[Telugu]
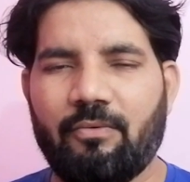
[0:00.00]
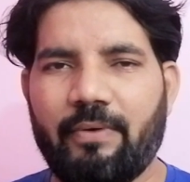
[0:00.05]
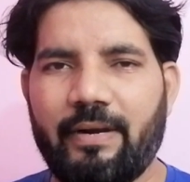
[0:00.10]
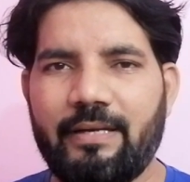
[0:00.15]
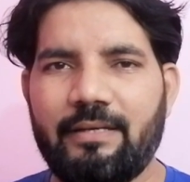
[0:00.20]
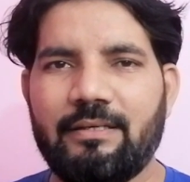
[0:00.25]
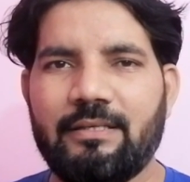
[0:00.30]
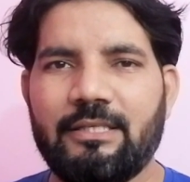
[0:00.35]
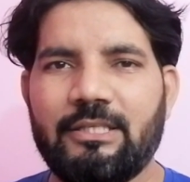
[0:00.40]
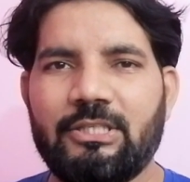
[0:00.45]

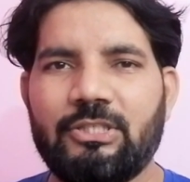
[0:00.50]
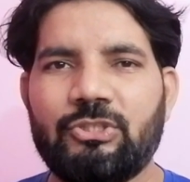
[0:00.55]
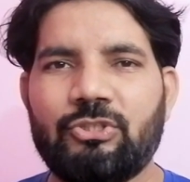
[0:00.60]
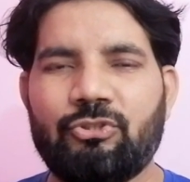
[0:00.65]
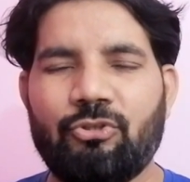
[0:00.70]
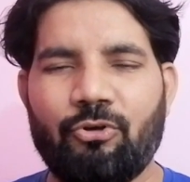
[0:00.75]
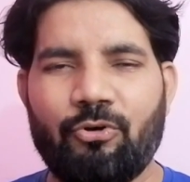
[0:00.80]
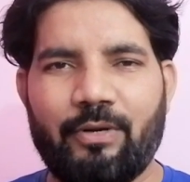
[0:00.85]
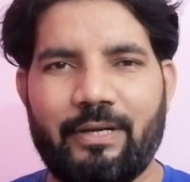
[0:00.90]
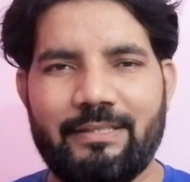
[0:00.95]
రైట్
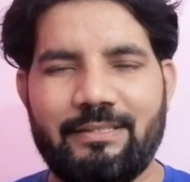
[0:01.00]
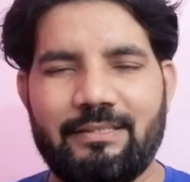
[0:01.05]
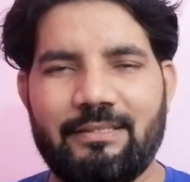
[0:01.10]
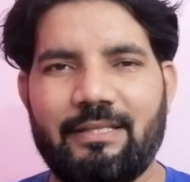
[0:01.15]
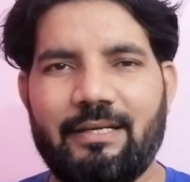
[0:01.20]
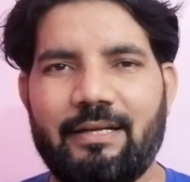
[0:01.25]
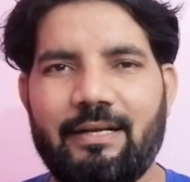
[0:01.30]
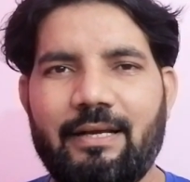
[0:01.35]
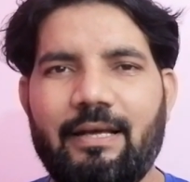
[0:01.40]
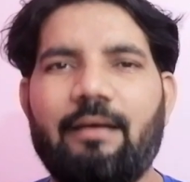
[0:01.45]
సో
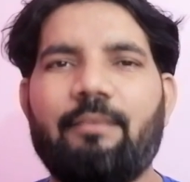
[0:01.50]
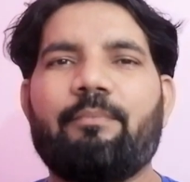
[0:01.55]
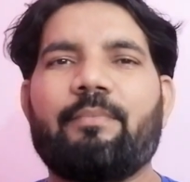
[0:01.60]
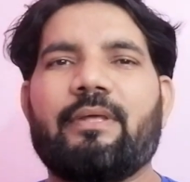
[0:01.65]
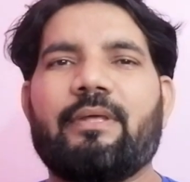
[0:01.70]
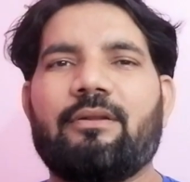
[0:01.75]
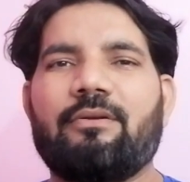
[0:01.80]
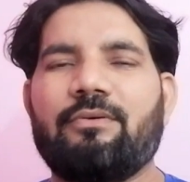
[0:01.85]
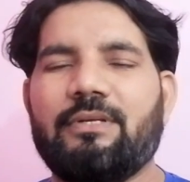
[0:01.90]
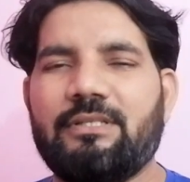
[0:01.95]
ఖచ్చితంగా
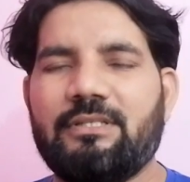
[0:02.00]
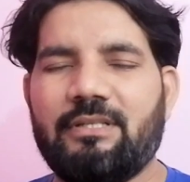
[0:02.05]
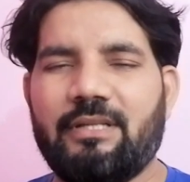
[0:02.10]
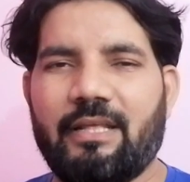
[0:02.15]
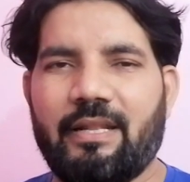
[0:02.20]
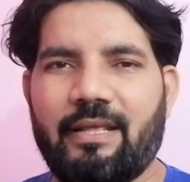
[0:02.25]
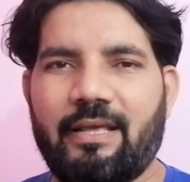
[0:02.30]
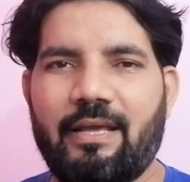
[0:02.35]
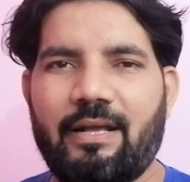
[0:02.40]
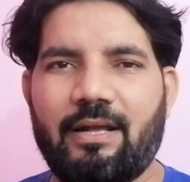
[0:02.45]
మీరు
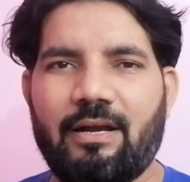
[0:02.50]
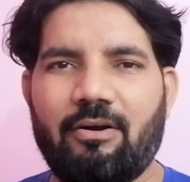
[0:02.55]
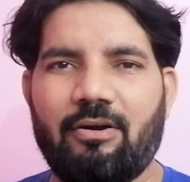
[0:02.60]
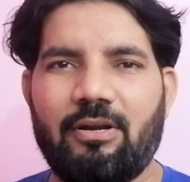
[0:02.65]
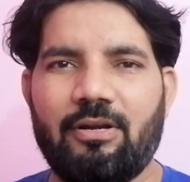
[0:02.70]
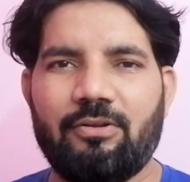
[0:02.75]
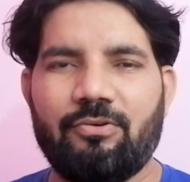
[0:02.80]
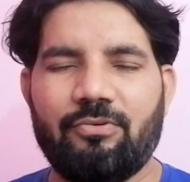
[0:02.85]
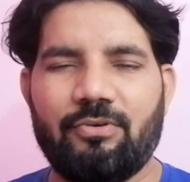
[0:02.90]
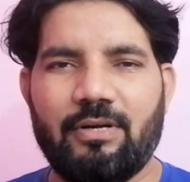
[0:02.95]
ఇంజనీరింగే
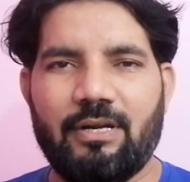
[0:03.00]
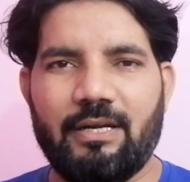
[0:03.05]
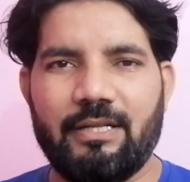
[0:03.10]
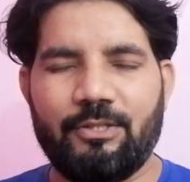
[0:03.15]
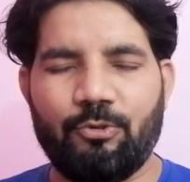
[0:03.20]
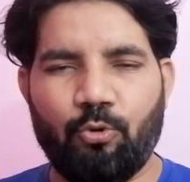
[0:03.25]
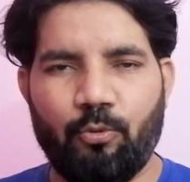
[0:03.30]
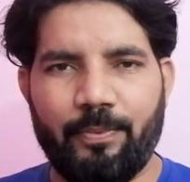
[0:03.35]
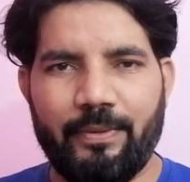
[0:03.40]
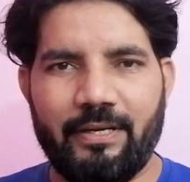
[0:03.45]

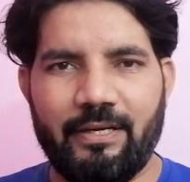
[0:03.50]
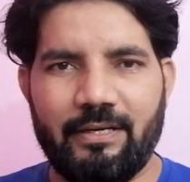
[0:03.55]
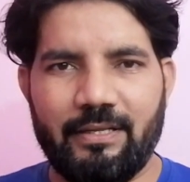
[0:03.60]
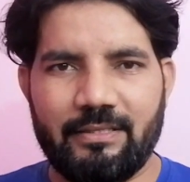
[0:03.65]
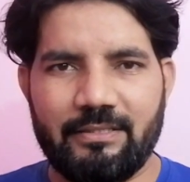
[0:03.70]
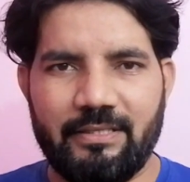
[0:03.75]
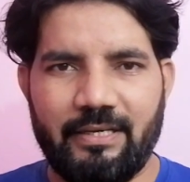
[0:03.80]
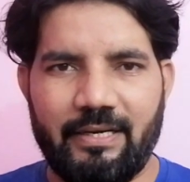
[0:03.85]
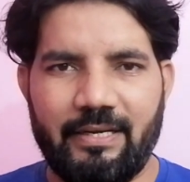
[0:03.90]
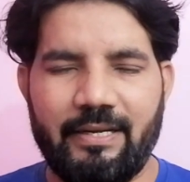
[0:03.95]
కావాలనుకున్నట్లయితే ఓపెన్
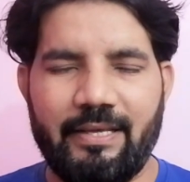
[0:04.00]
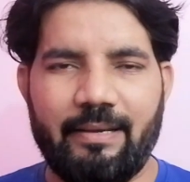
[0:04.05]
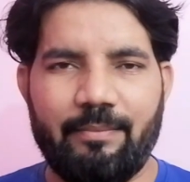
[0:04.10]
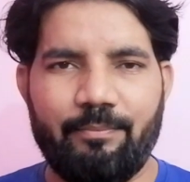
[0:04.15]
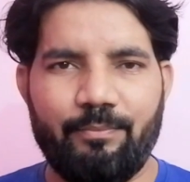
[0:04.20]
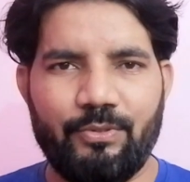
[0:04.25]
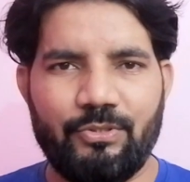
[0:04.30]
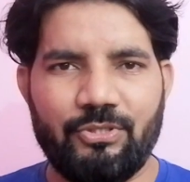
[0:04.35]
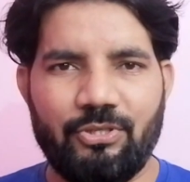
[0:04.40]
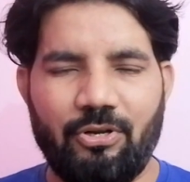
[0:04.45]
ఇంటర్ చేయండి
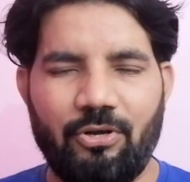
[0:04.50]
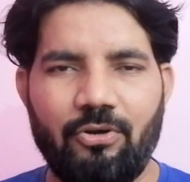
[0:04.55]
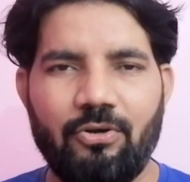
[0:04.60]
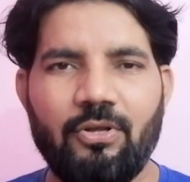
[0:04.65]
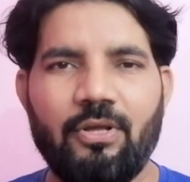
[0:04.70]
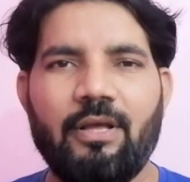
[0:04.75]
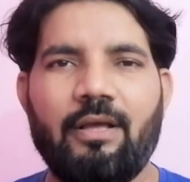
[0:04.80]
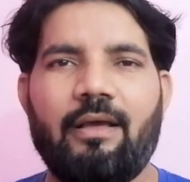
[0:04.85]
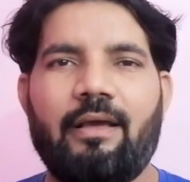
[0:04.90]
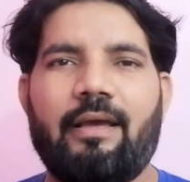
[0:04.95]
ఎంపీసీలో
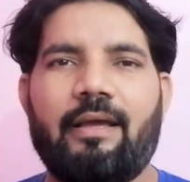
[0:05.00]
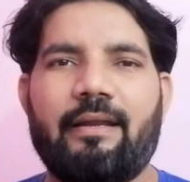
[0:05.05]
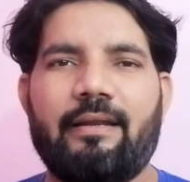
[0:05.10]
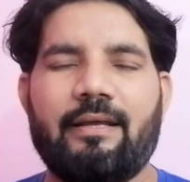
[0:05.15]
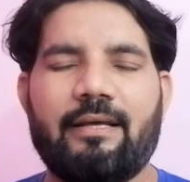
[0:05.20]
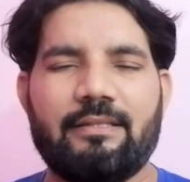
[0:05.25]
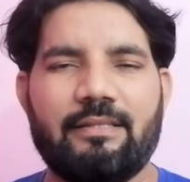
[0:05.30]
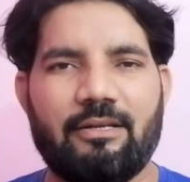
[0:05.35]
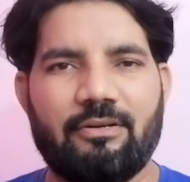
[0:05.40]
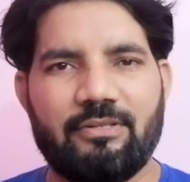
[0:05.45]
అండ్
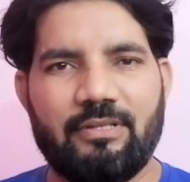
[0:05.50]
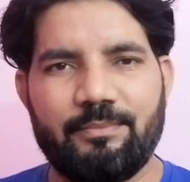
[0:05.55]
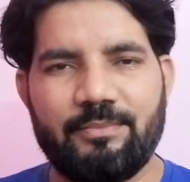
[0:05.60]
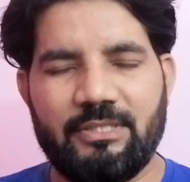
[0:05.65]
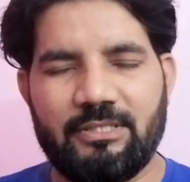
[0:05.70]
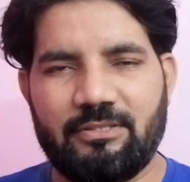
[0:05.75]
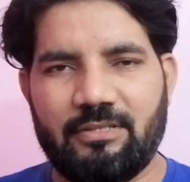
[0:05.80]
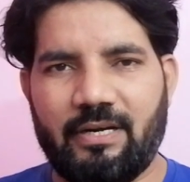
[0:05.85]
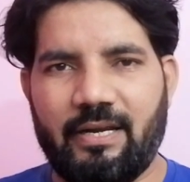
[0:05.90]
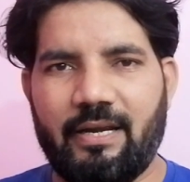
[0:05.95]
ఆ తర్వాత
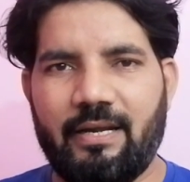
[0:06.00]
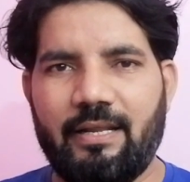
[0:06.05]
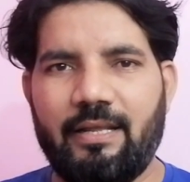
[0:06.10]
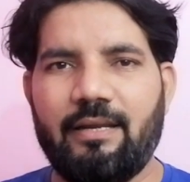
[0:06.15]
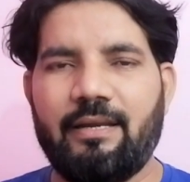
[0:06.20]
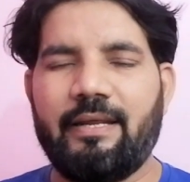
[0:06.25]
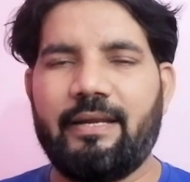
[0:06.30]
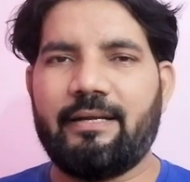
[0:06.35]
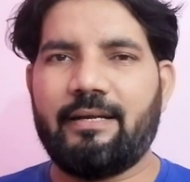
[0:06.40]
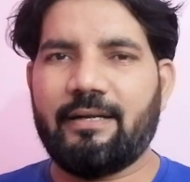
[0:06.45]
ఎంసెట్ రాయండి
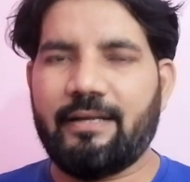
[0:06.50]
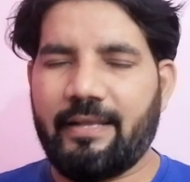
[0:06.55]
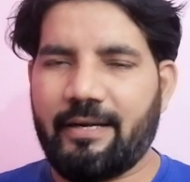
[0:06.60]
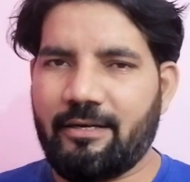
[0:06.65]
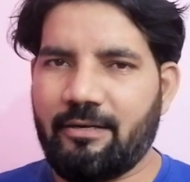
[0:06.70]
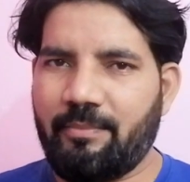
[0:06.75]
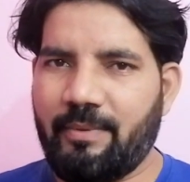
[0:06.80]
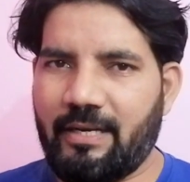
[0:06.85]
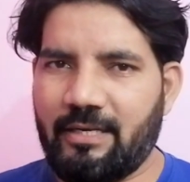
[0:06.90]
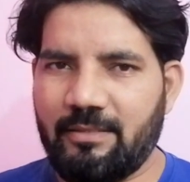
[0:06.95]
లేదంటే
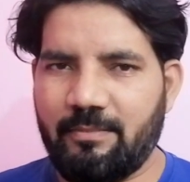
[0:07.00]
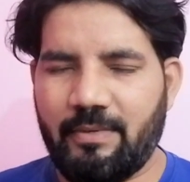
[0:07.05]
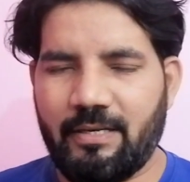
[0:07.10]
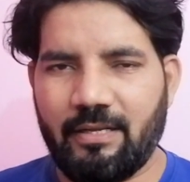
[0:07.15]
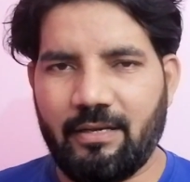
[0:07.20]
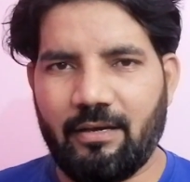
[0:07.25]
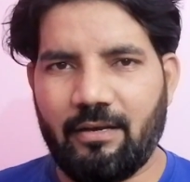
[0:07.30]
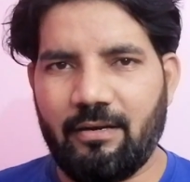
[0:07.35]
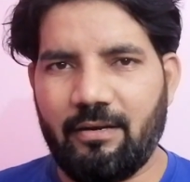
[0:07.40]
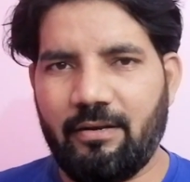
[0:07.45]
డైరెక్ట్
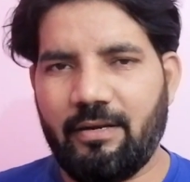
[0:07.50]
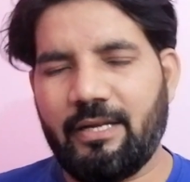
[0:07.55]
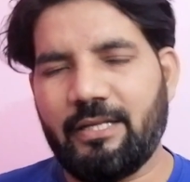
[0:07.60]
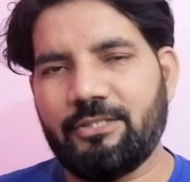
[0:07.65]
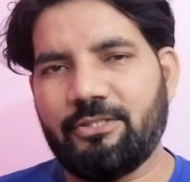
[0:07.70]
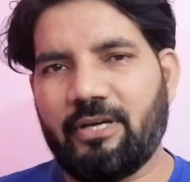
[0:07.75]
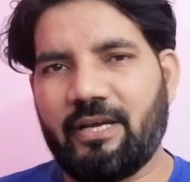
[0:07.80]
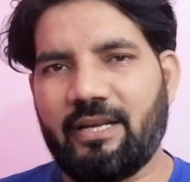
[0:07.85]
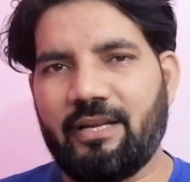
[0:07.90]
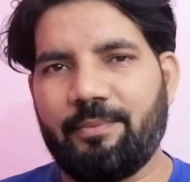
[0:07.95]
మేనేజ్మెంట్ కాలేజీలో
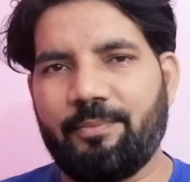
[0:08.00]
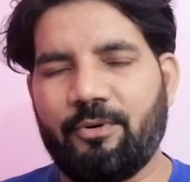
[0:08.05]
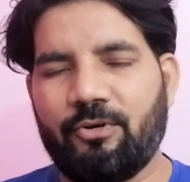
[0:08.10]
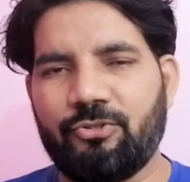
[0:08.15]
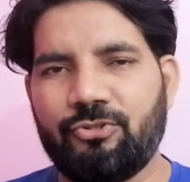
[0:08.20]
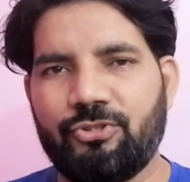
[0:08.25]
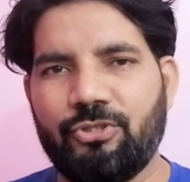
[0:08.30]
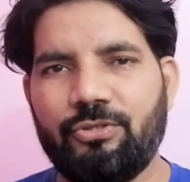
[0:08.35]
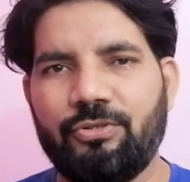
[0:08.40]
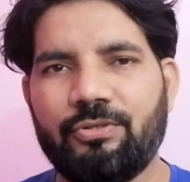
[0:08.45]
వెళ్ళి జాయిన్
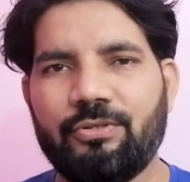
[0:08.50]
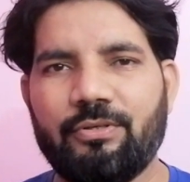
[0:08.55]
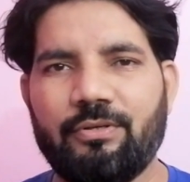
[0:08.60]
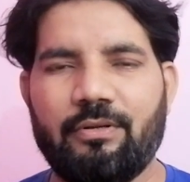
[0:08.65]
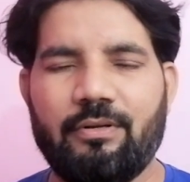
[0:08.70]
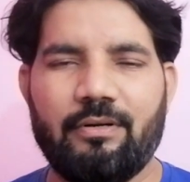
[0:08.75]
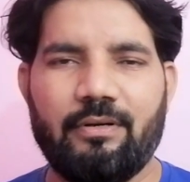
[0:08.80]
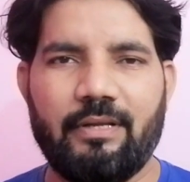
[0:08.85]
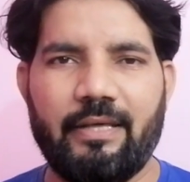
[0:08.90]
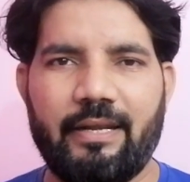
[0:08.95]
అయిపోవచ్చు
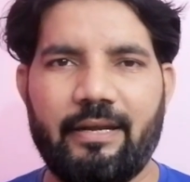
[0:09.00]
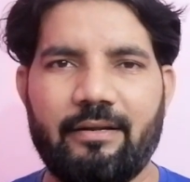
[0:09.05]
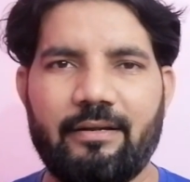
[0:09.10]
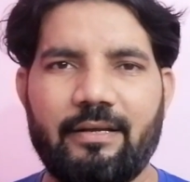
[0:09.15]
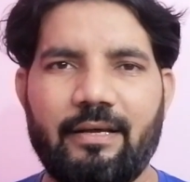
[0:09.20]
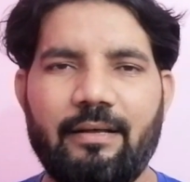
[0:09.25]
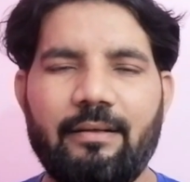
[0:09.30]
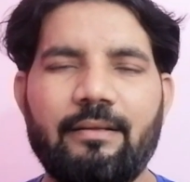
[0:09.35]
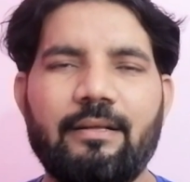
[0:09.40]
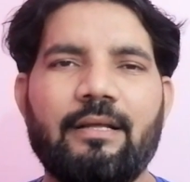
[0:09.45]

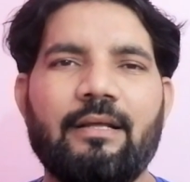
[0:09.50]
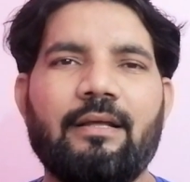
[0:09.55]
డైరెక్ట్గా